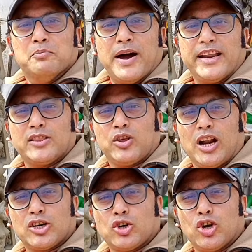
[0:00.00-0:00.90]

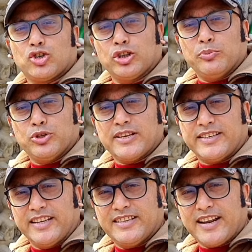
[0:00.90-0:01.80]
মানিকতলা সরস্বতী পূজা
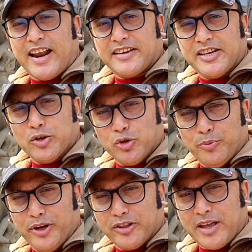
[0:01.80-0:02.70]
সিরিজের আরেকটি নতুন
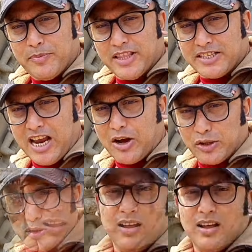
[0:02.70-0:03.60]
ভিডিওতে আপনাদের
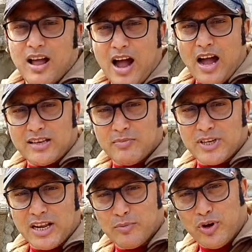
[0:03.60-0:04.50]
স্বাগত আজ আমরা
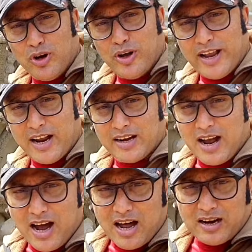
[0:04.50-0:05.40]
জানবো
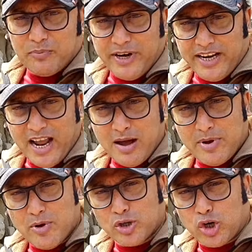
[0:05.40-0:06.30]
এখানকার মিডিয়াম
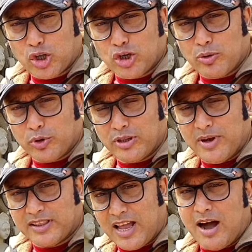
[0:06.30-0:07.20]
এবং ছোট ছোট
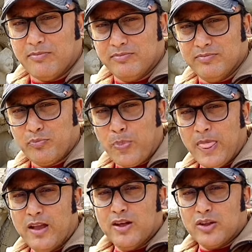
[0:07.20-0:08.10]
প্রতিমার দাম
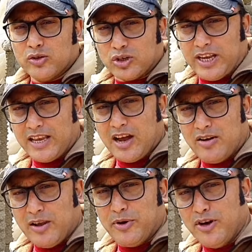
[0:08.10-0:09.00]
তো সেই
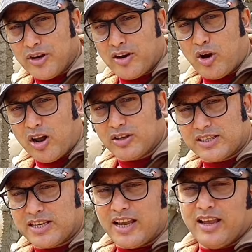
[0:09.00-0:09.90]
কারণে ভিডিওটি করা
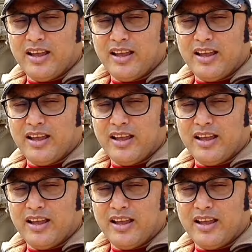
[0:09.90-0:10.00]
হচ্ছে